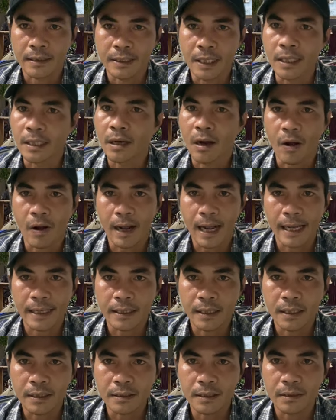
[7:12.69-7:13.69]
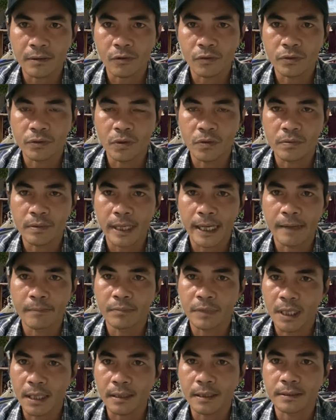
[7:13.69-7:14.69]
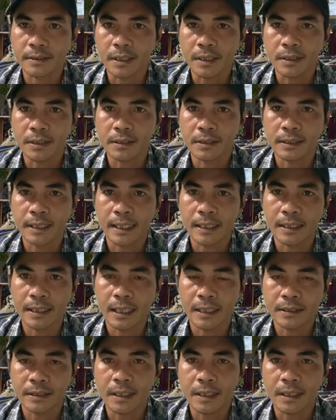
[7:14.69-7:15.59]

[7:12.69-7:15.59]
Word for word: nịnh nọt ai hết ở cô chú em rất là thích cái à,